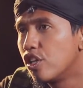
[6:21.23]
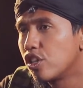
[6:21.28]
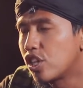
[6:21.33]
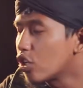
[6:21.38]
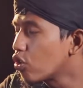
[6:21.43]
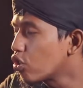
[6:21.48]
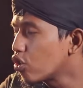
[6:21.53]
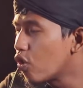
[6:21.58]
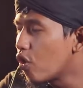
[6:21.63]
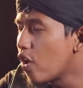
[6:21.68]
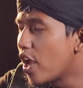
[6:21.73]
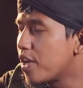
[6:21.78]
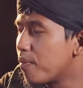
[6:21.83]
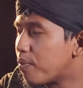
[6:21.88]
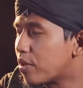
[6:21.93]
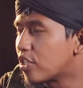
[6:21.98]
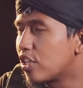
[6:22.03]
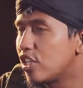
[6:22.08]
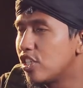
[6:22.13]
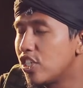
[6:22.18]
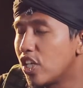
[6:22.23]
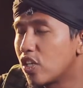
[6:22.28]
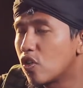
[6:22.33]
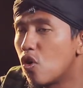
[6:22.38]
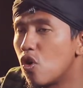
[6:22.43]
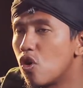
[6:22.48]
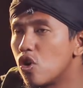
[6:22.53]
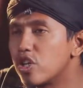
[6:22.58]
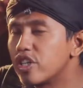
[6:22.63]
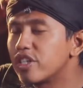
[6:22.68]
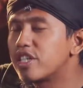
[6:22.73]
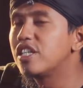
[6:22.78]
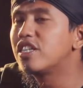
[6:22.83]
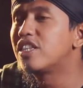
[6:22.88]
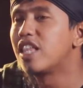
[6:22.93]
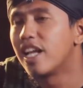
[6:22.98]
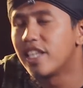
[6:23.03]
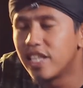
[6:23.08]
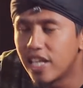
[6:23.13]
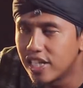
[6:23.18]
Terus kalau ada perselisihan kok
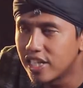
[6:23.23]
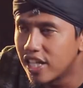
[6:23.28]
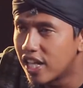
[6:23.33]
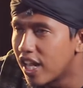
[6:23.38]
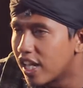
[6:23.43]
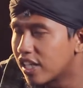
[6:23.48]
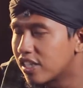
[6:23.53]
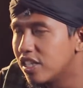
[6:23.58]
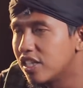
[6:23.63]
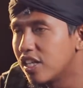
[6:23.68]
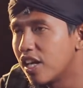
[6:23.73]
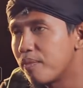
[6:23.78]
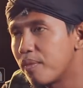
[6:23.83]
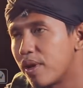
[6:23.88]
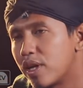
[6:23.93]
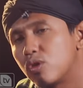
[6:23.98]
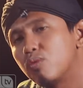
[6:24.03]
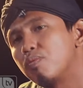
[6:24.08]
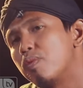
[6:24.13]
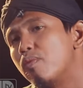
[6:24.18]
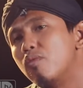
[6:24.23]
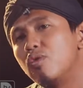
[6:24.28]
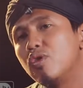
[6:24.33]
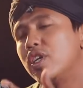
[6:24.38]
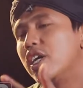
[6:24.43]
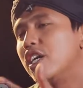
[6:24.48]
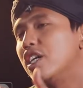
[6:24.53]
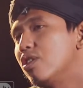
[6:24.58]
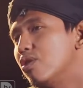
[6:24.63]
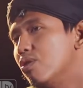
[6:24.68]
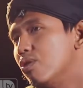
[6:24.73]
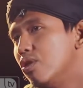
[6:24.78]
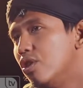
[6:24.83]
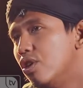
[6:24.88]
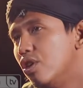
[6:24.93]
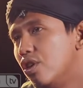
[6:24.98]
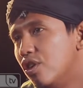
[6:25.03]
ditanyanya lagi sama pemuda itu,